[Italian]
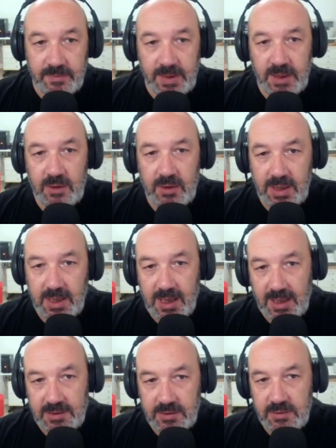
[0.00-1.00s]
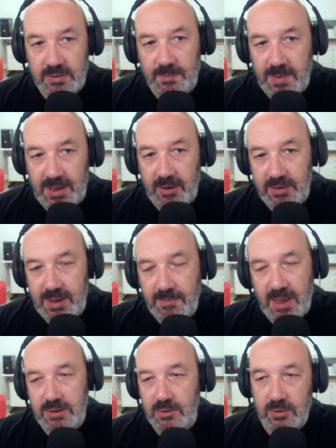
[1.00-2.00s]
In ogni caso non parliamo di
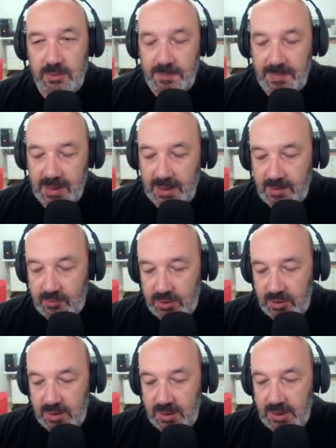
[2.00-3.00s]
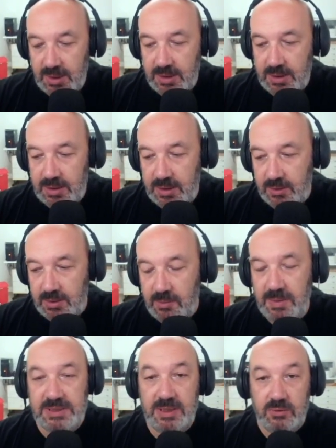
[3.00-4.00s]
abbandono, ma parliamo di, di, di, di
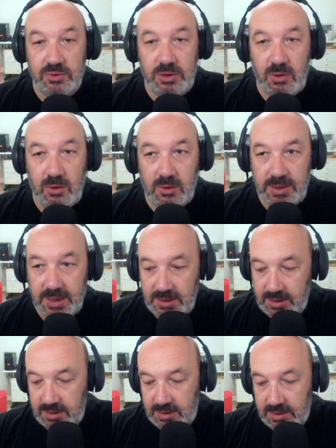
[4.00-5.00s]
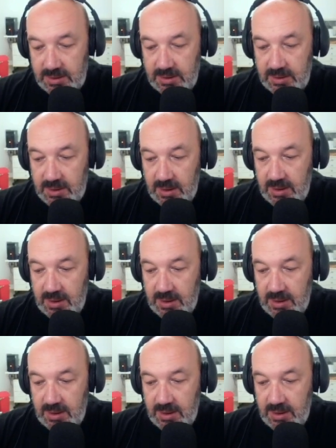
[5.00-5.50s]
omessa custodia, di,